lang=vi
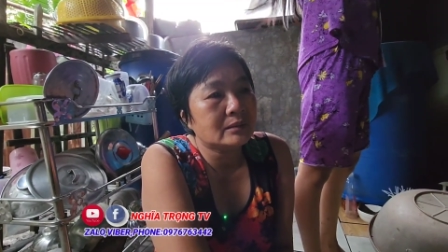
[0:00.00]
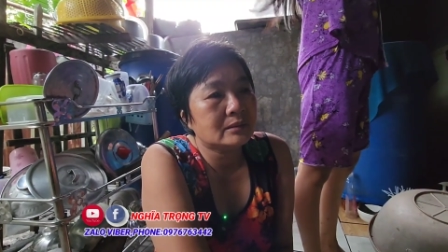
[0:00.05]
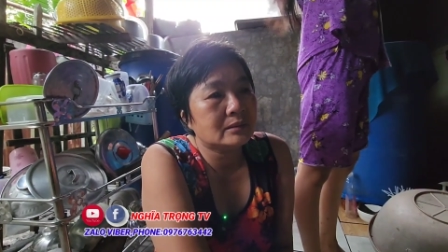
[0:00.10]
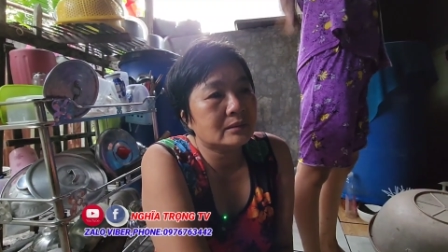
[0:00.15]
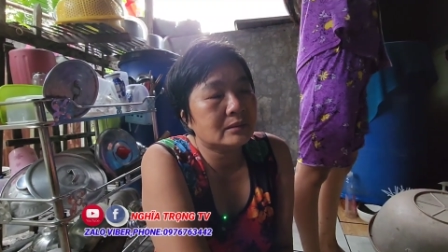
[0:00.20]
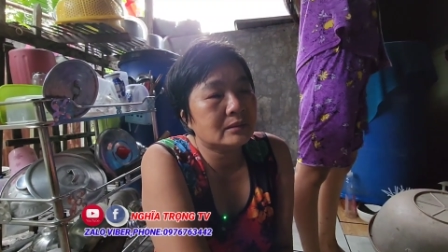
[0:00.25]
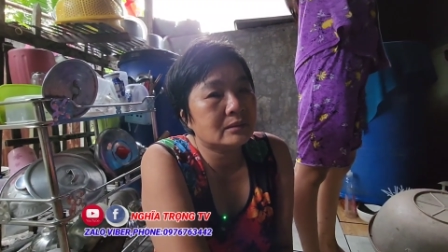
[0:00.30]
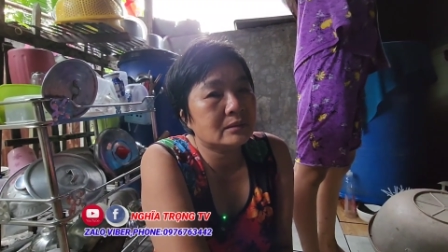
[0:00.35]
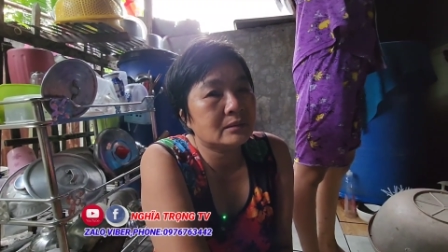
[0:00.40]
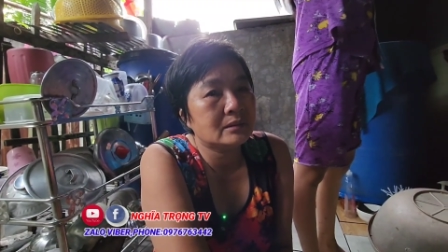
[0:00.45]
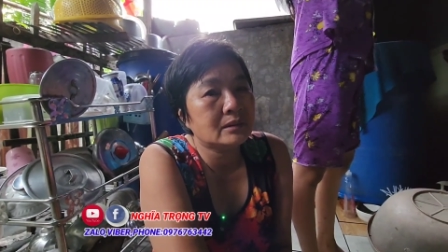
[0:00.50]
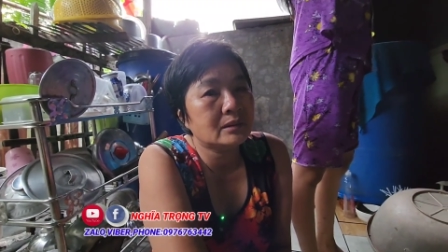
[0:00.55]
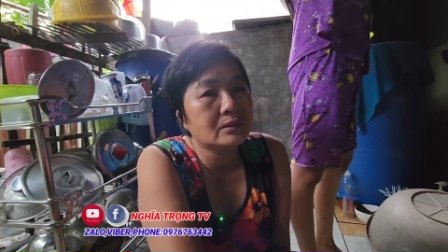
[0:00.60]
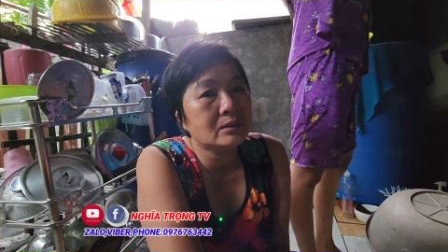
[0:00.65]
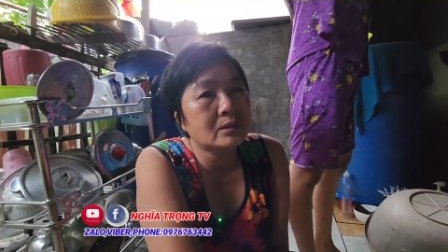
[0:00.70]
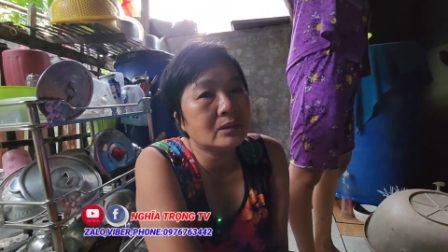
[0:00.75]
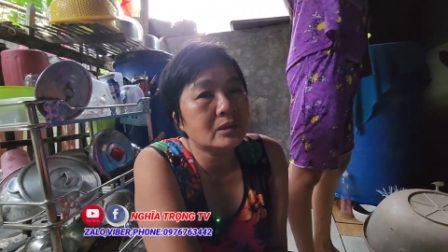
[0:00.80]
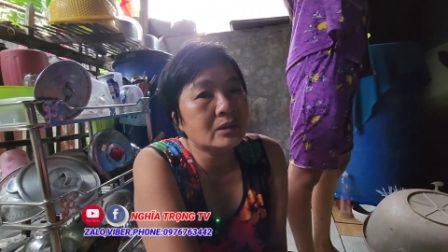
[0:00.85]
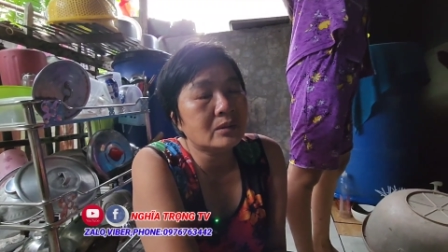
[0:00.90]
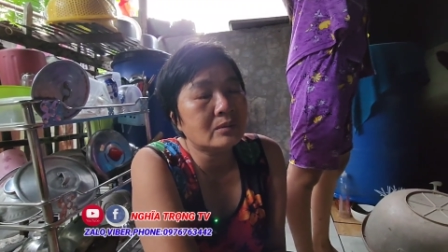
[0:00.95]
dạ chứ
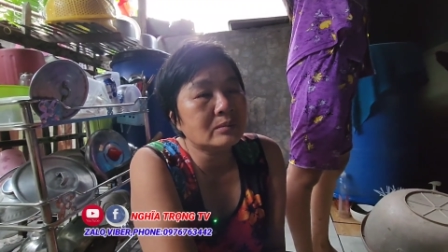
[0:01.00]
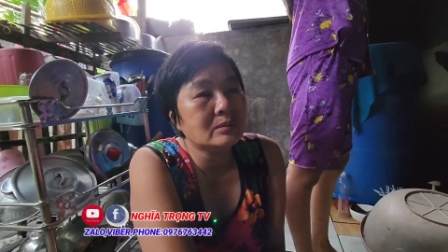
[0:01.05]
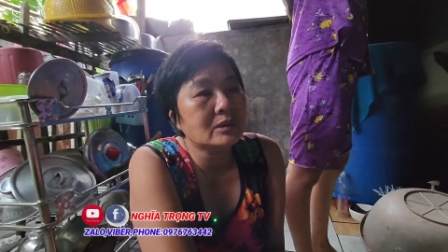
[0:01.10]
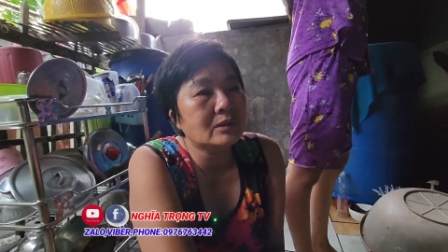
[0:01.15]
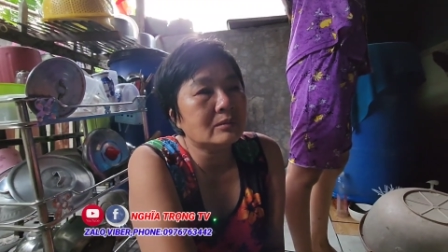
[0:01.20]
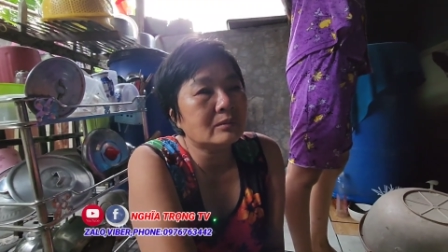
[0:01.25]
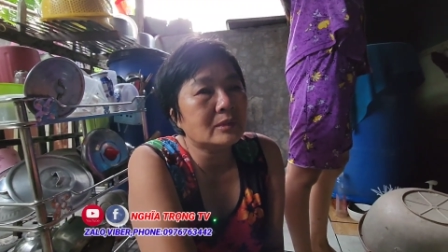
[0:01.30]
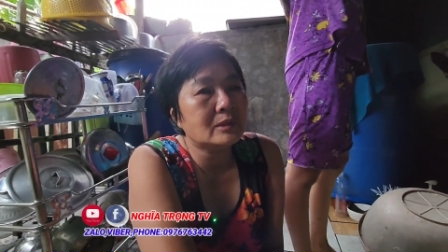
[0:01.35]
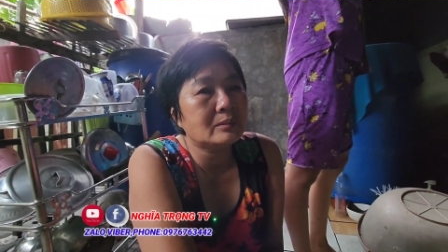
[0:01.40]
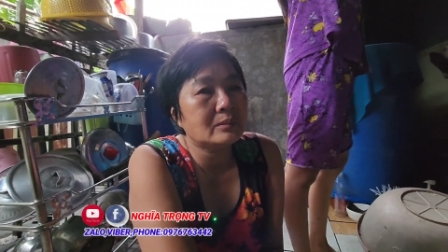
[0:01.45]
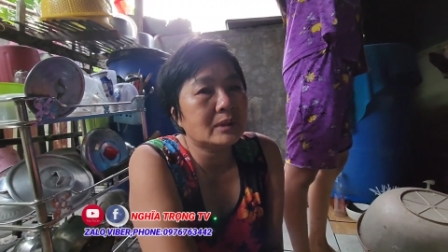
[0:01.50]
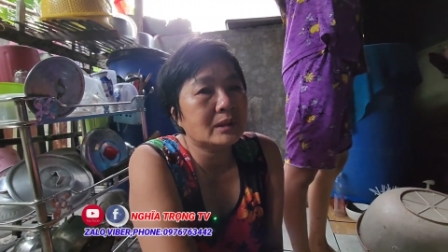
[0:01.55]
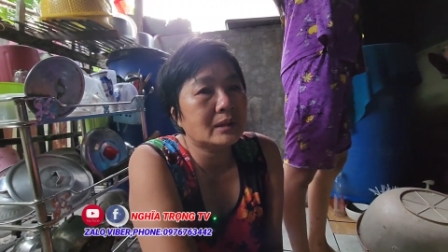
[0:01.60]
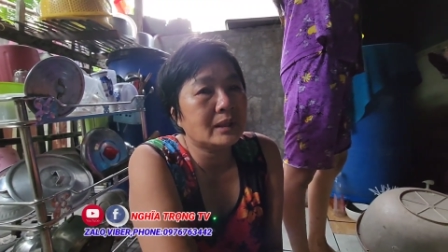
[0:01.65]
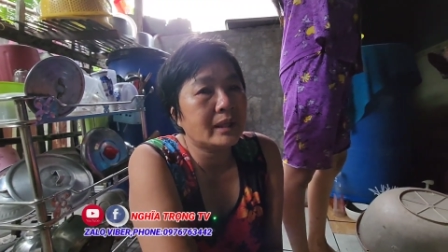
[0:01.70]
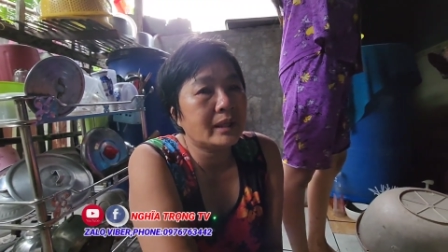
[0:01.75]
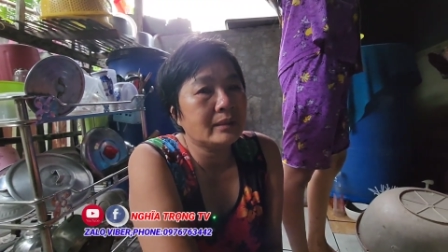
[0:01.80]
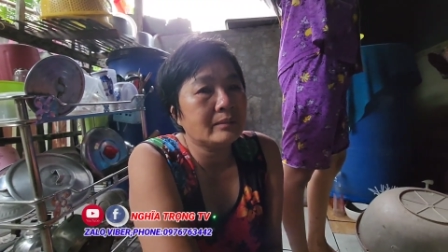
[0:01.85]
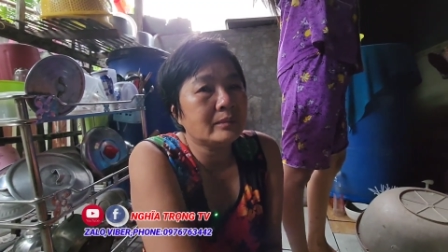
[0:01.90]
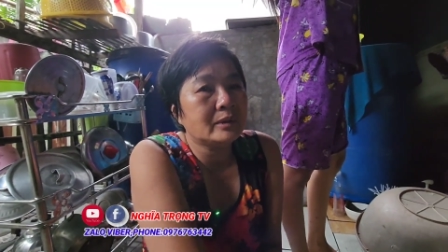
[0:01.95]
có vốn đâu mà
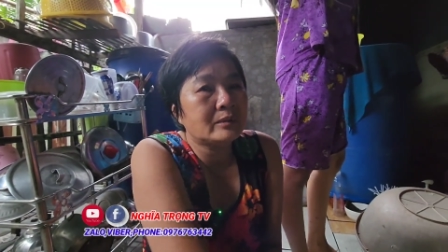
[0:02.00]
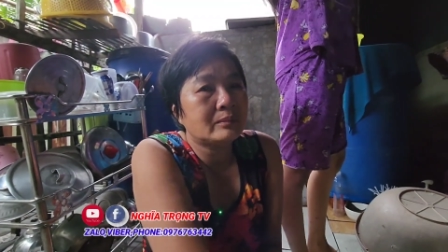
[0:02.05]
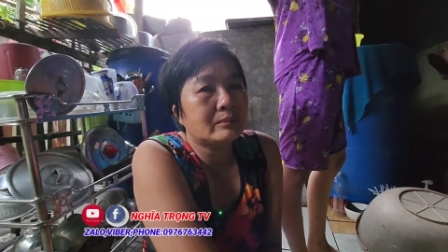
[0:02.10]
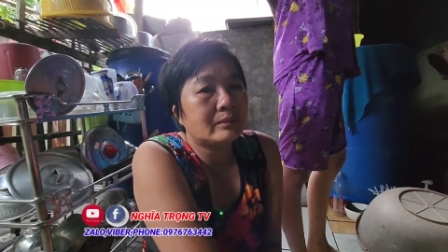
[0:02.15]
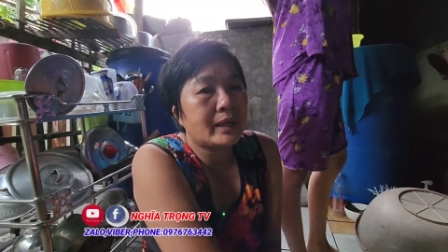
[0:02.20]
mình lấy mình